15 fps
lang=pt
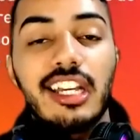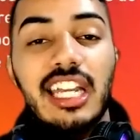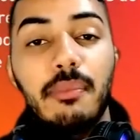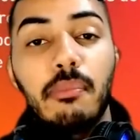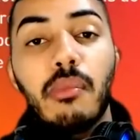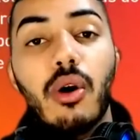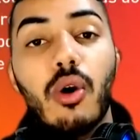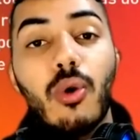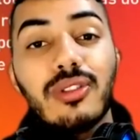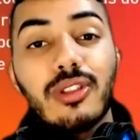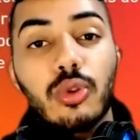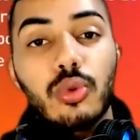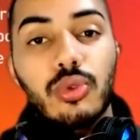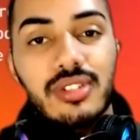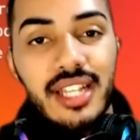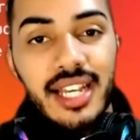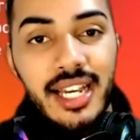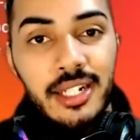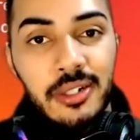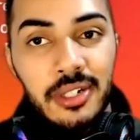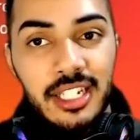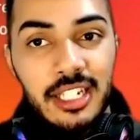E para uma conta do
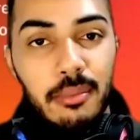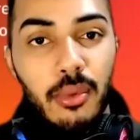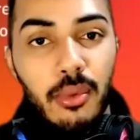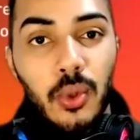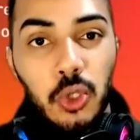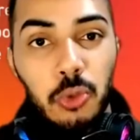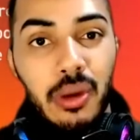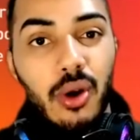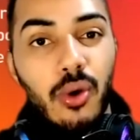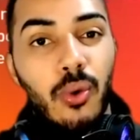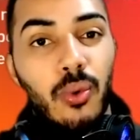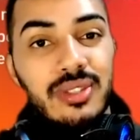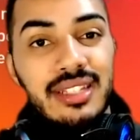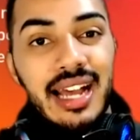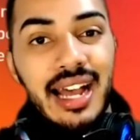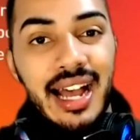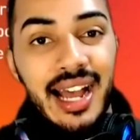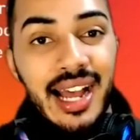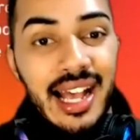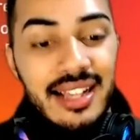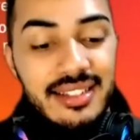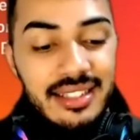zero, que monta uma conta na
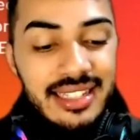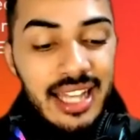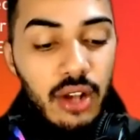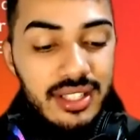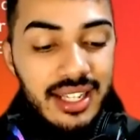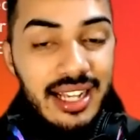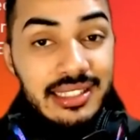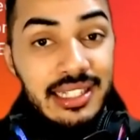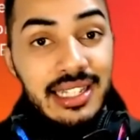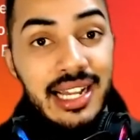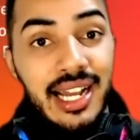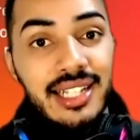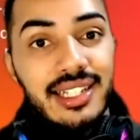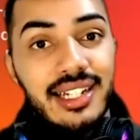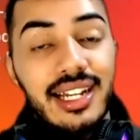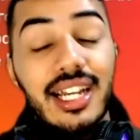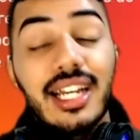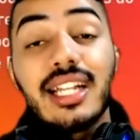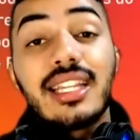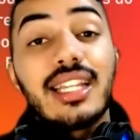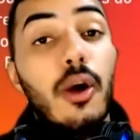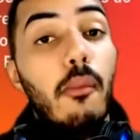raça e tal, sem gastar nada,
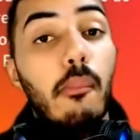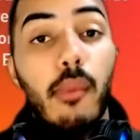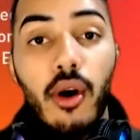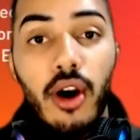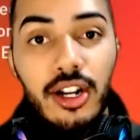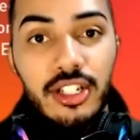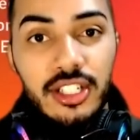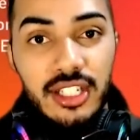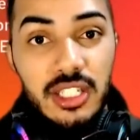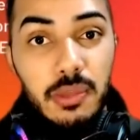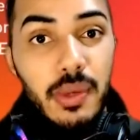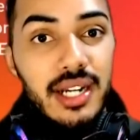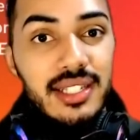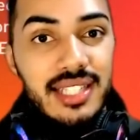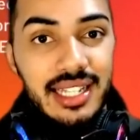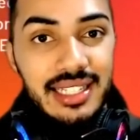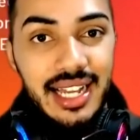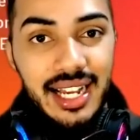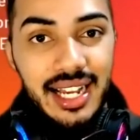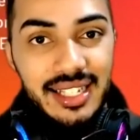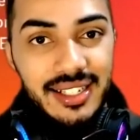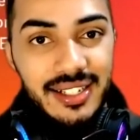não pode desperdiçar
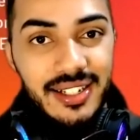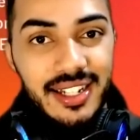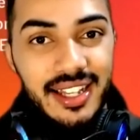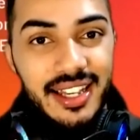nada.